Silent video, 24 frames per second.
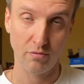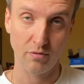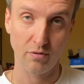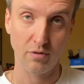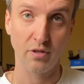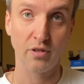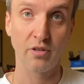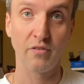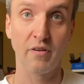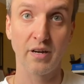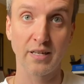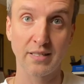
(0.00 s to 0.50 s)

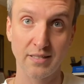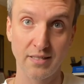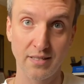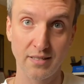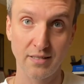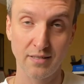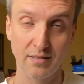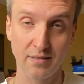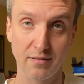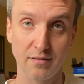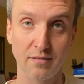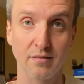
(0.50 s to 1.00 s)

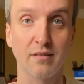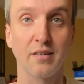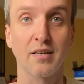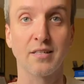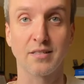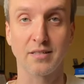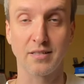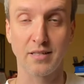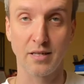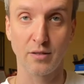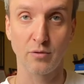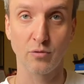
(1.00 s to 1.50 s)
20
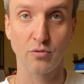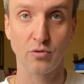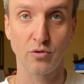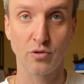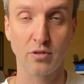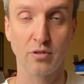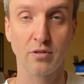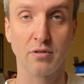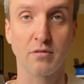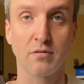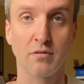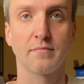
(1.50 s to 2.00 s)

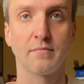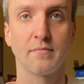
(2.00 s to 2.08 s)
останутся